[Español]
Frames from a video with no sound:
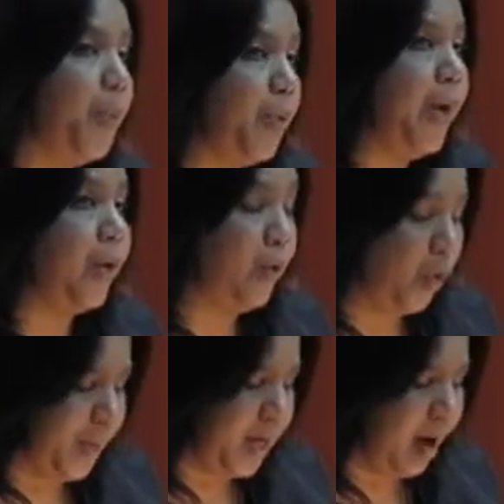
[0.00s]
por una
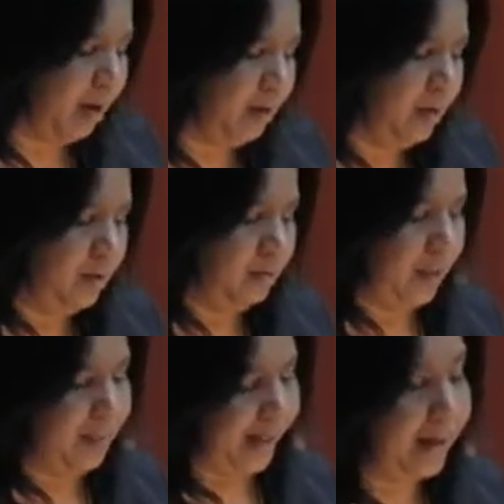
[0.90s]
economía
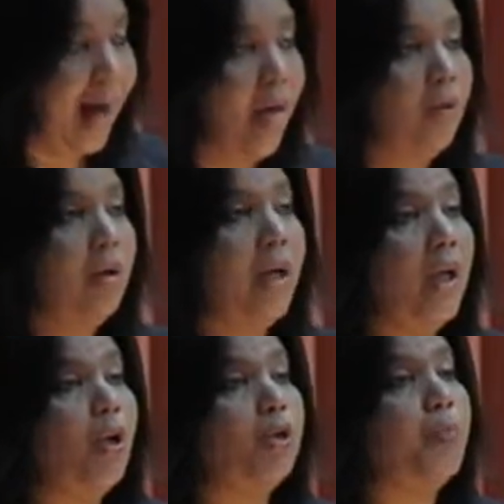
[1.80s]
de mercado,
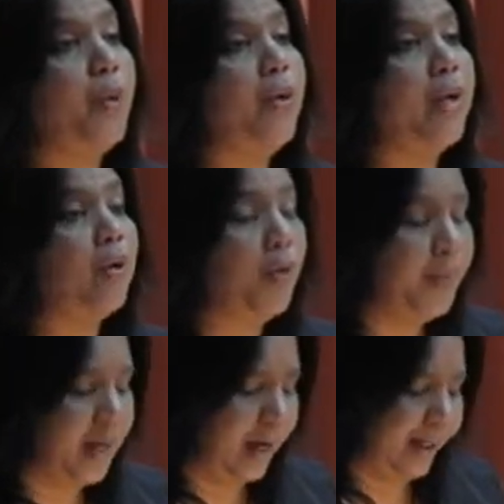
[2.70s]
el otro por una
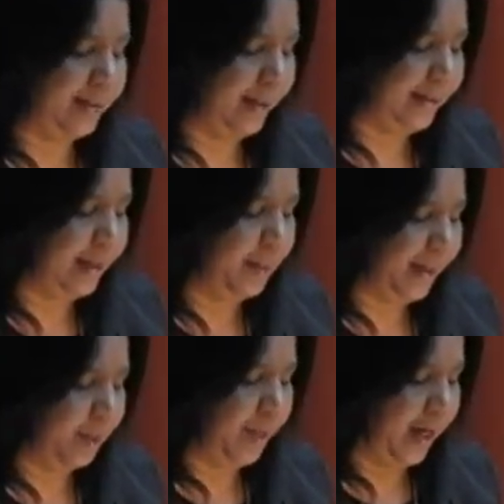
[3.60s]
economía
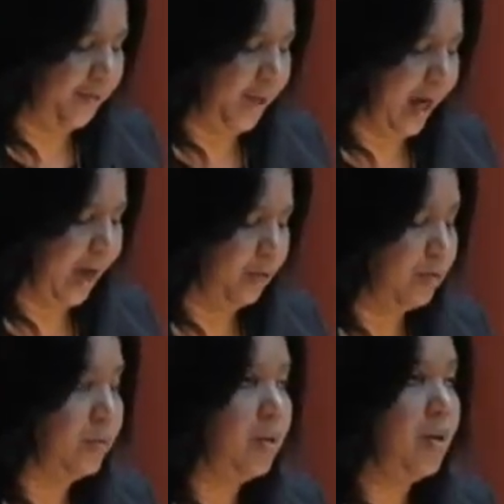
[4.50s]
estrictamente planificada.
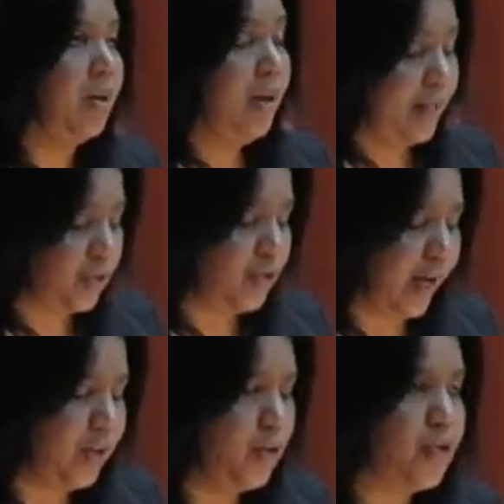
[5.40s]
Esos
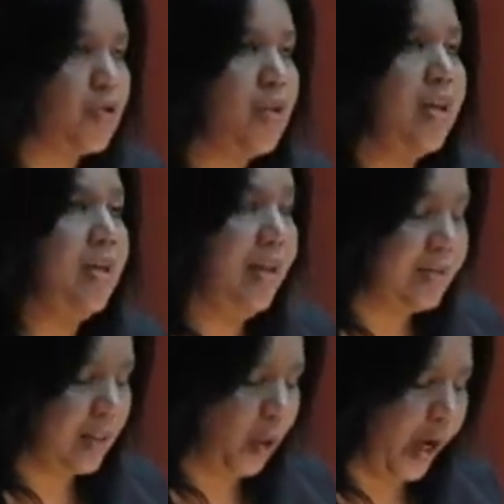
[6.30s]
años y
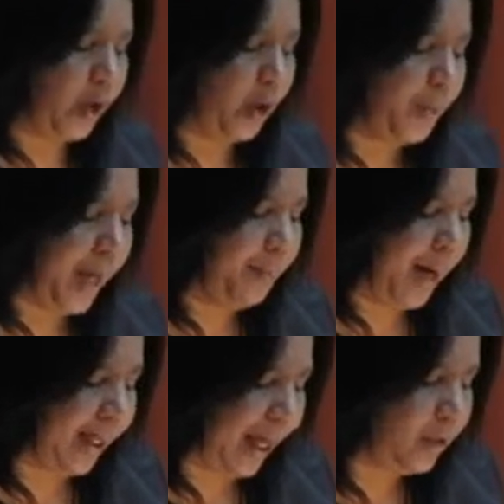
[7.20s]
esas dos economías
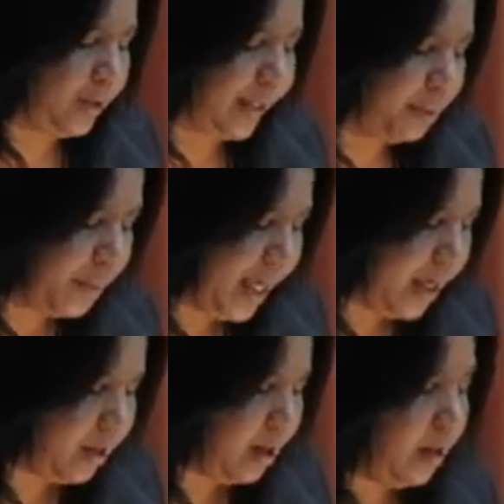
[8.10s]
marcaron
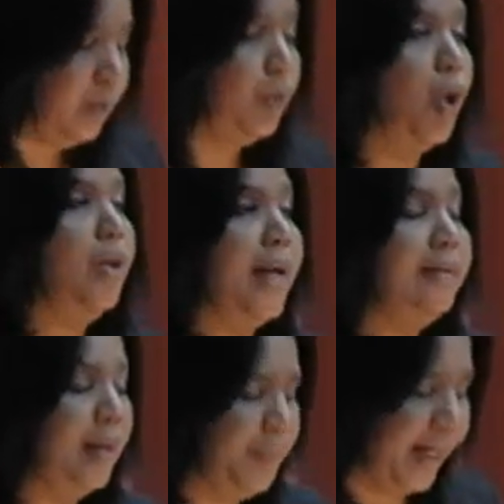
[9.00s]
también dos
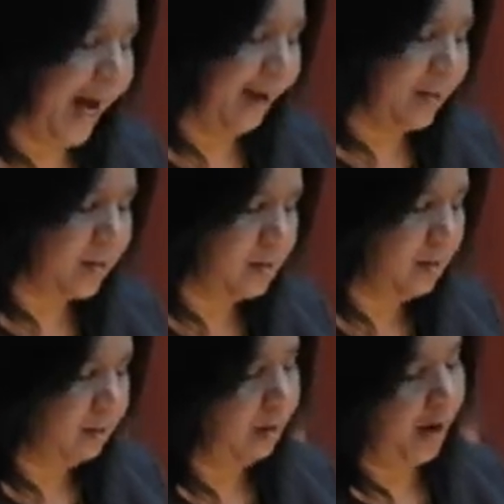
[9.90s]
grandes miradas
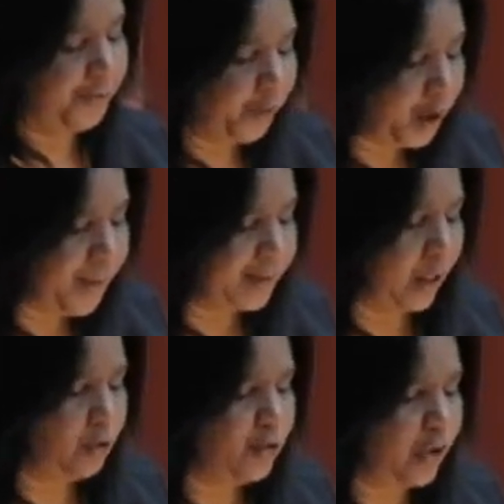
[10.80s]
a formas de
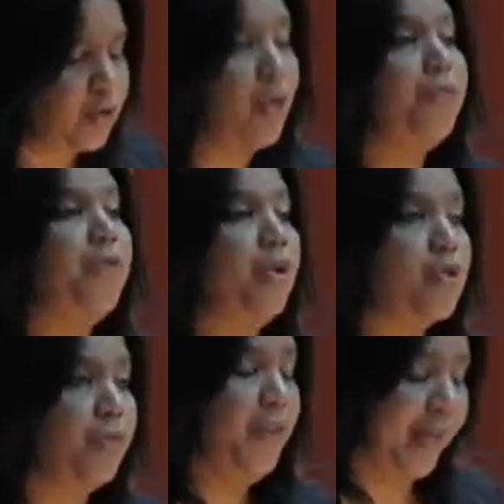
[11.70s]
concepción
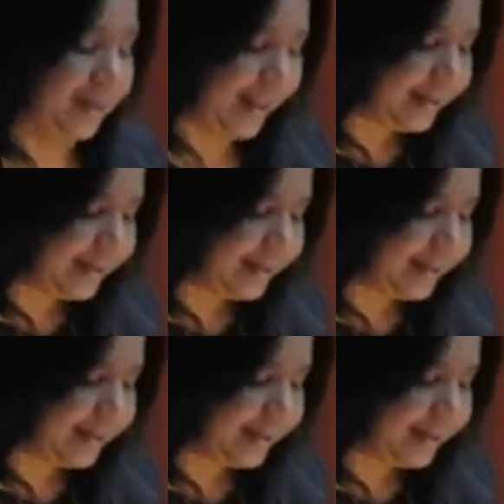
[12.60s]
filosóficas del